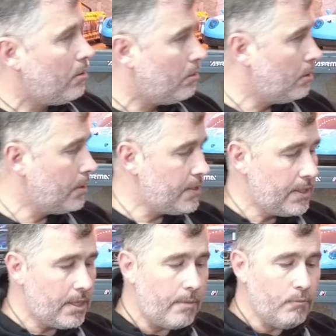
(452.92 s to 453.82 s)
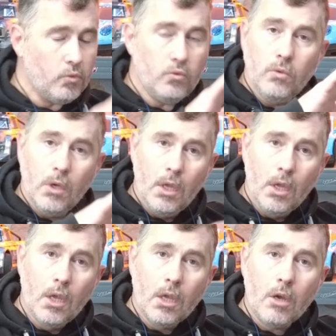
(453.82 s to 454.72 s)
euh, un système où,
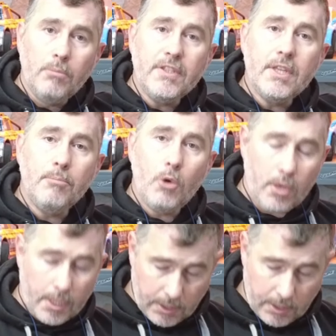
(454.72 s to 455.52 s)
comme les aimants là